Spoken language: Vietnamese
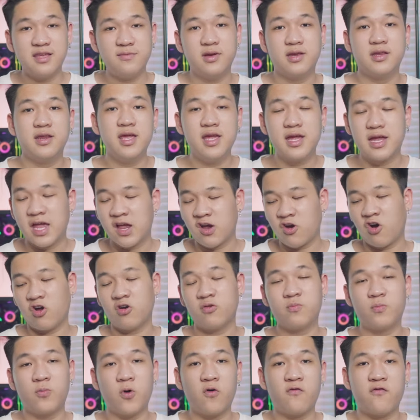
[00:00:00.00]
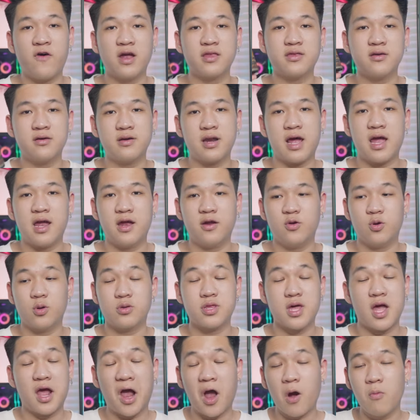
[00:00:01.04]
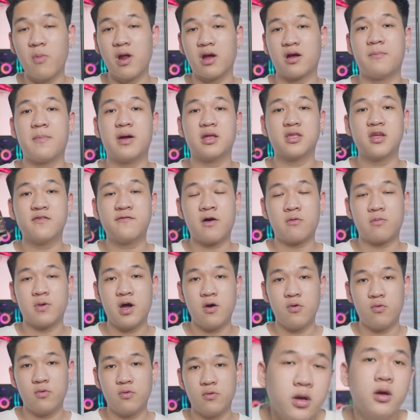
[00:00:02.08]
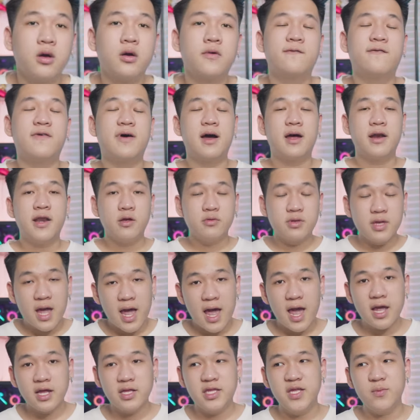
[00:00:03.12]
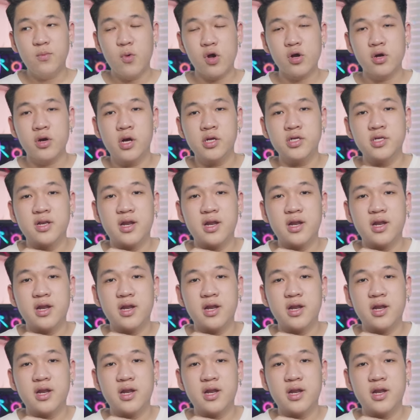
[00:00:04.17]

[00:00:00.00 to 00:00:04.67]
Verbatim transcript: mình đi cái con Profiter này nó sẽ không là các bạn thất vọng đâu. Và nếu thấy hay thì mọi người